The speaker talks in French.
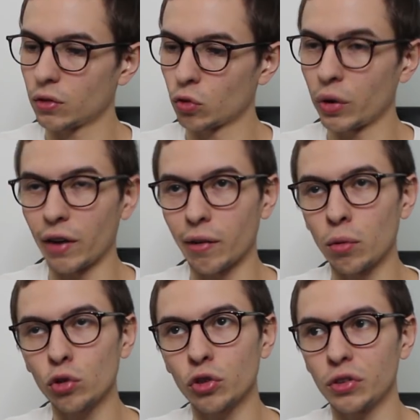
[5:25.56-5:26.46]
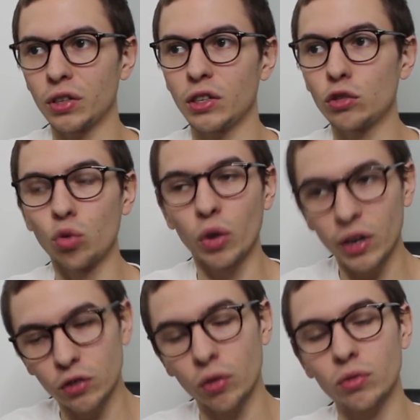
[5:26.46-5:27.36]
Donc il a vraiment sorti des sons
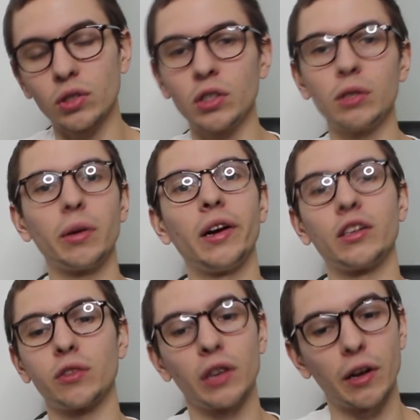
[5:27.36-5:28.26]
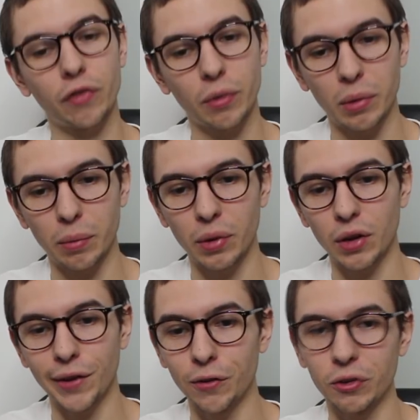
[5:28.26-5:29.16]
récents aussi. Bah, il, a, fait
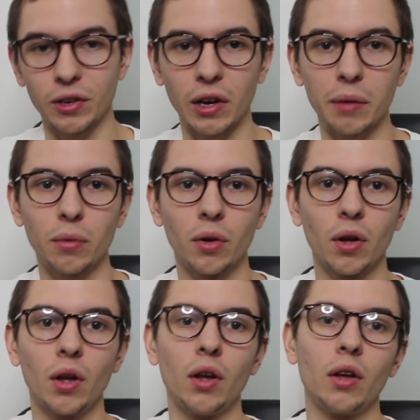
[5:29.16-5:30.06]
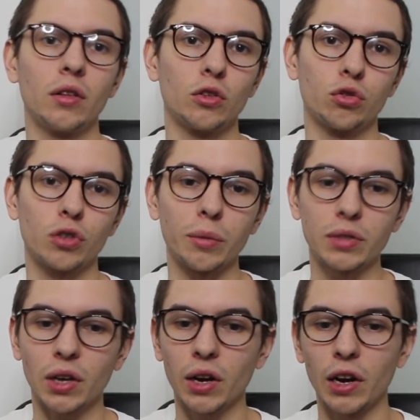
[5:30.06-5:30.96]
Bébé, Gotham, des choses comme
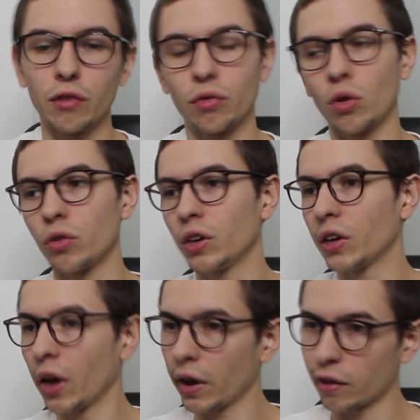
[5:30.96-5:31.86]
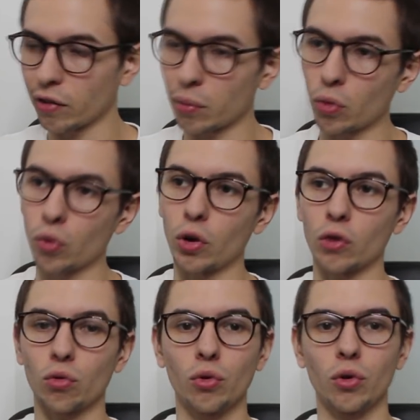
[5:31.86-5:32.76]
ça, Éléphant, DKR. Il y a vraiment eu un
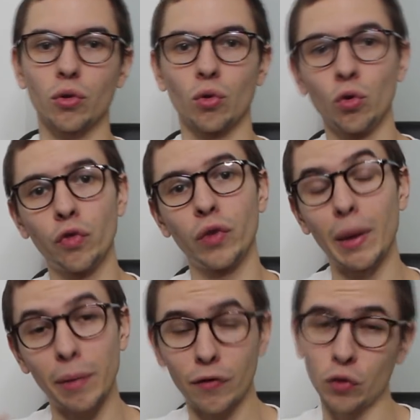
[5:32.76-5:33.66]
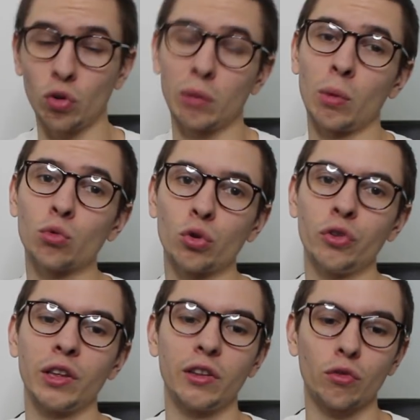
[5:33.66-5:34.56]
truc euh, de ouf. Il a pas fait tout l'album
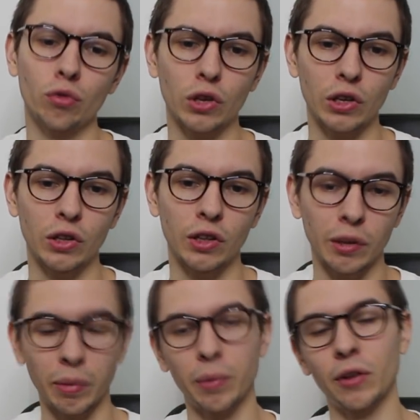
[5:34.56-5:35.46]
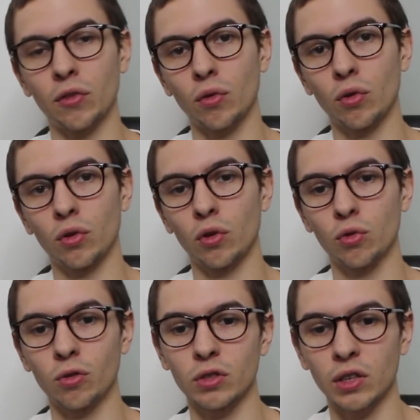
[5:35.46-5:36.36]
Throne. Il y a des sons qui n'étaient pas présents euh, lors
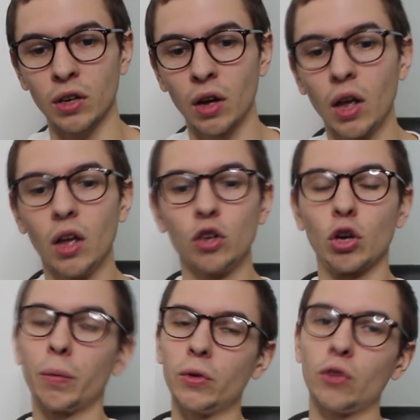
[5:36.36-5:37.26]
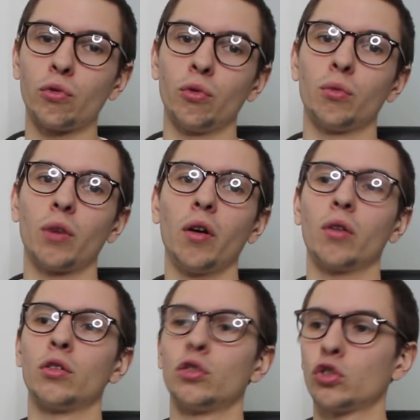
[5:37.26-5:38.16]
du concert. Je suis un peu déçu. Moi,
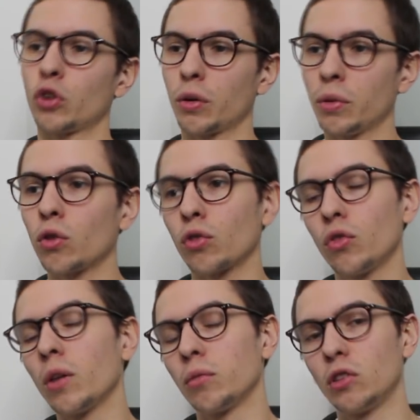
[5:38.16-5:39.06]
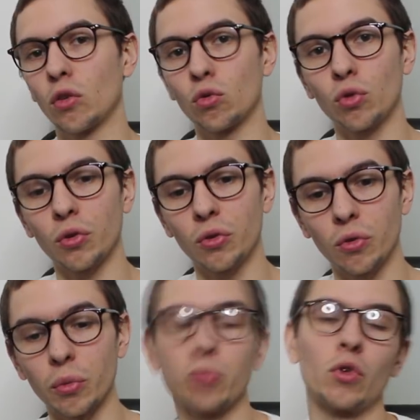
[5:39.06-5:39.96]
euh, j'aurais bien entendu un petit
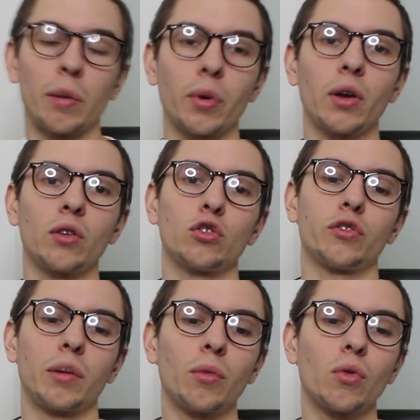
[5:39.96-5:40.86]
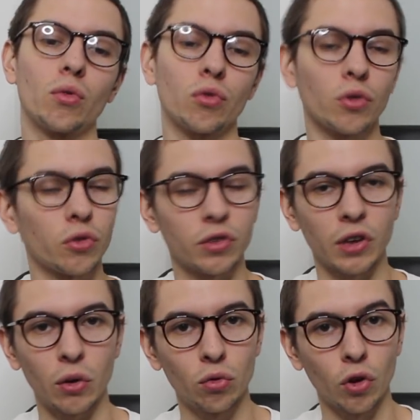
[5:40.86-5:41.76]
Centurion, mais bon, après, je suis vraiment content de ce qu'il
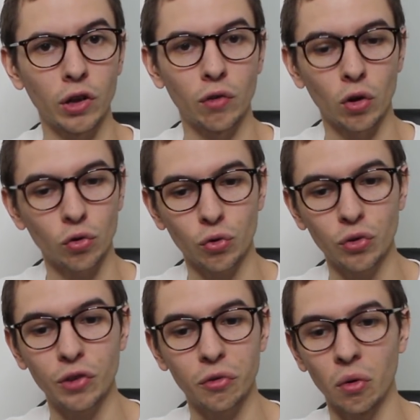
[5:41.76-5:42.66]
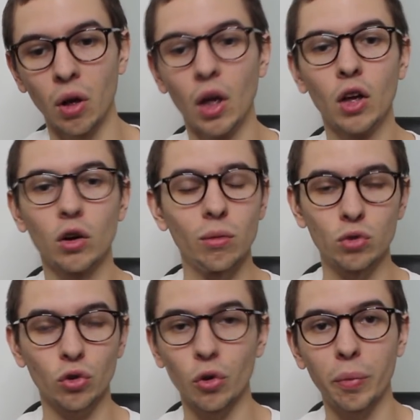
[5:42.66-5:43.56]
y a eu, d'avoir entendu des sons comme
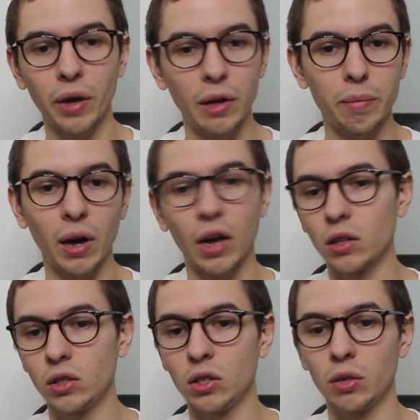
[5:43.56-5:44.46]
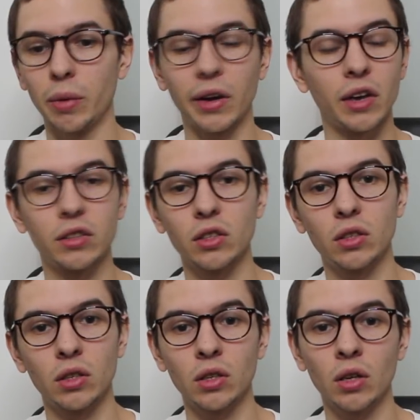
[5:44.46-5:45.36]
Jour de Paix, Paradis, Bakel
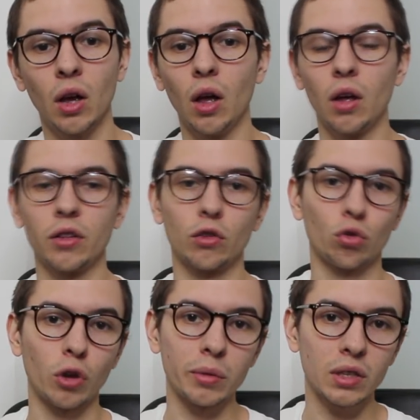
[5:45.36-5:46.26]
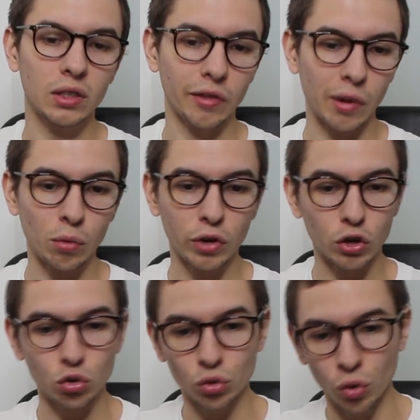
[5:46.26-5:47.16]
City, des trucs comme ça. C'était vraiment
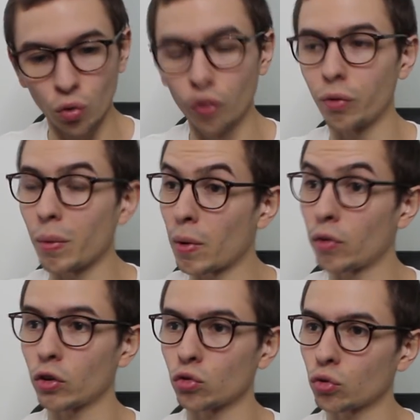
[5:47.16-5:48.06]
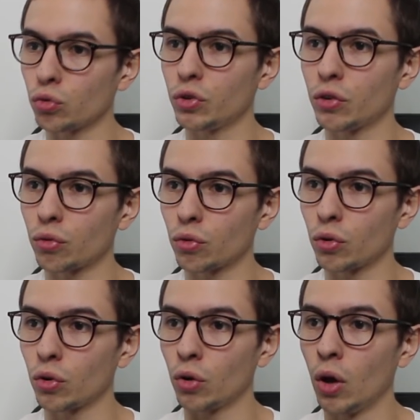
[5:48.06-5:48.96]
quelque chose de ouf. Même avoir entendu des sons
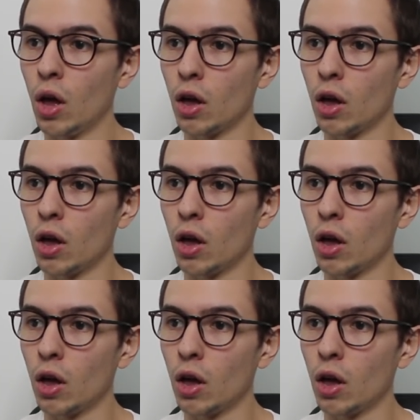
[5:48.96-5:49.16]
de.